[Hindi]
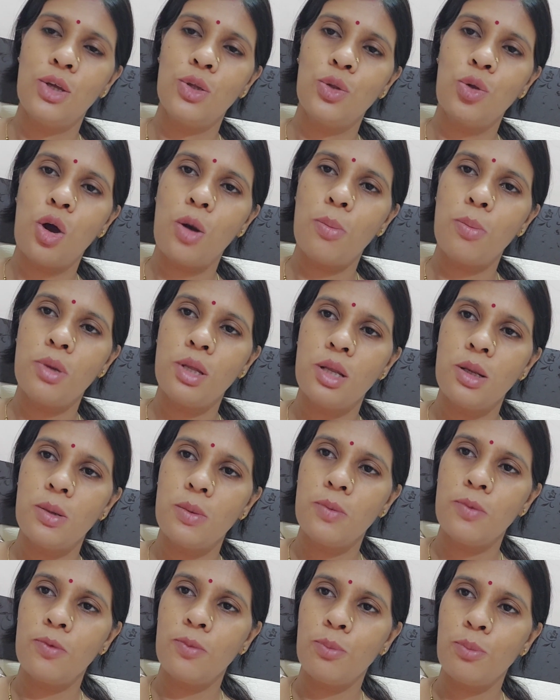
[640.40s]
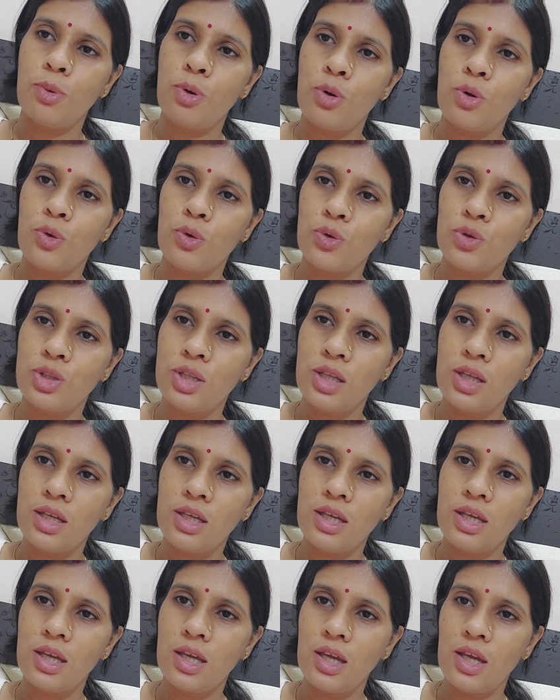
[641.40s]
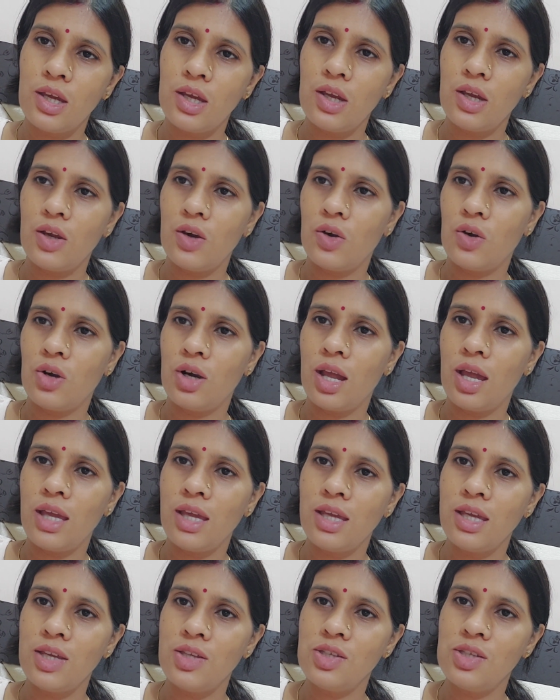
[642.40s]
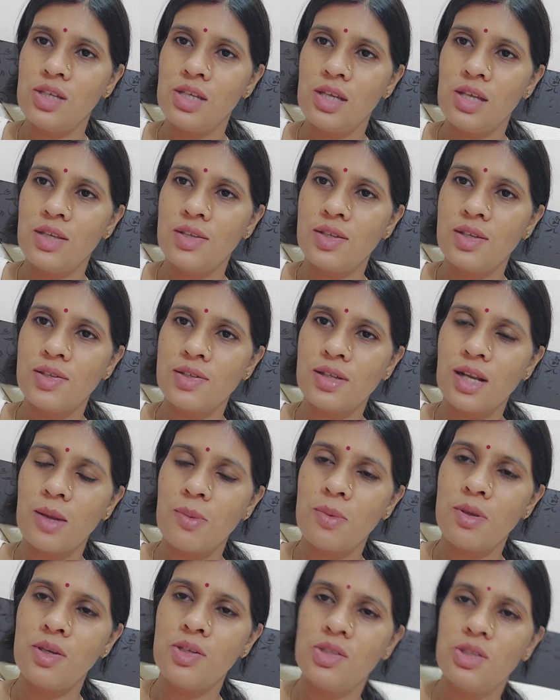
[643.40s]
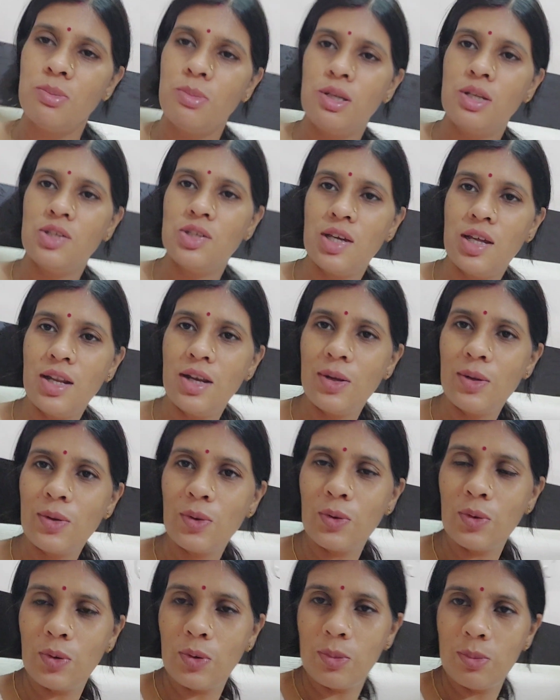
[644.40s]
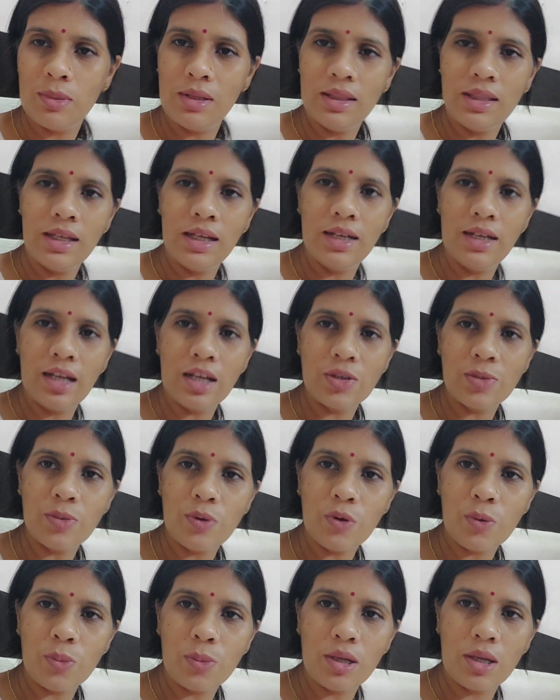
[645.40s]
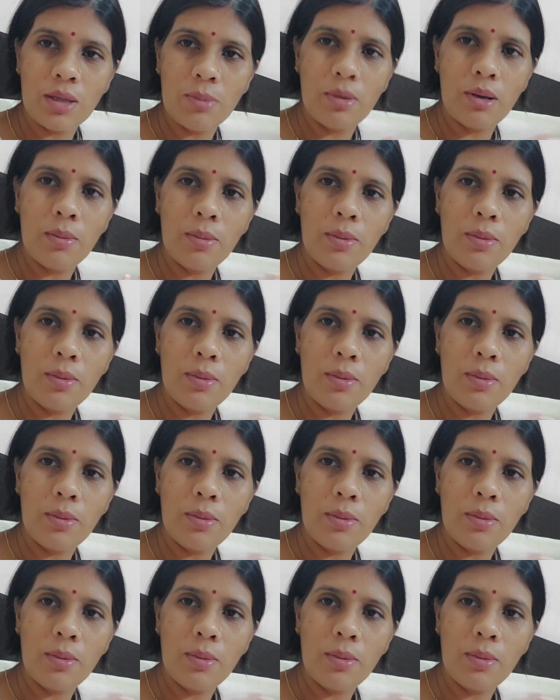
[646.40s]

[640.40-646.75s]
तो आप मेरे ब्लॉग को देखिए और लाइक कीजिए सब्सक्राइब कीजिए मेरे चैनल को मिलते हैं नेक्स्ट ब्लॉग में बाय